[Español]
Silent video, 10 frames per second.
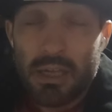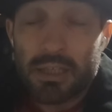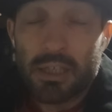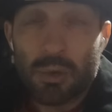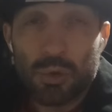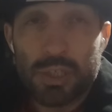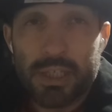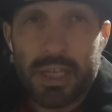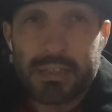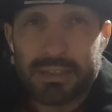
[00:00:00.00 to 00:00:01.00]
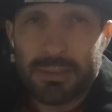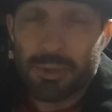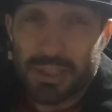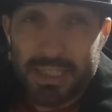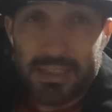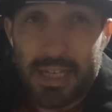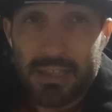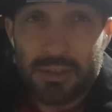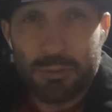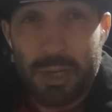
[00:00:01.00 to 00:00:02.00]
que le gustaría si se
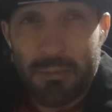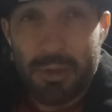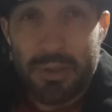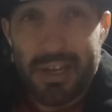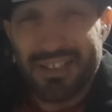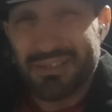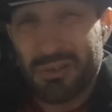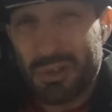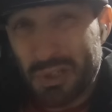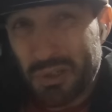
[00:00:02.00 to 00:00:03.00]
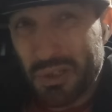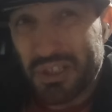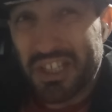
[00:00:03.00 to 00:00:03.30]
presenta, eso es para empezar, ¿o no?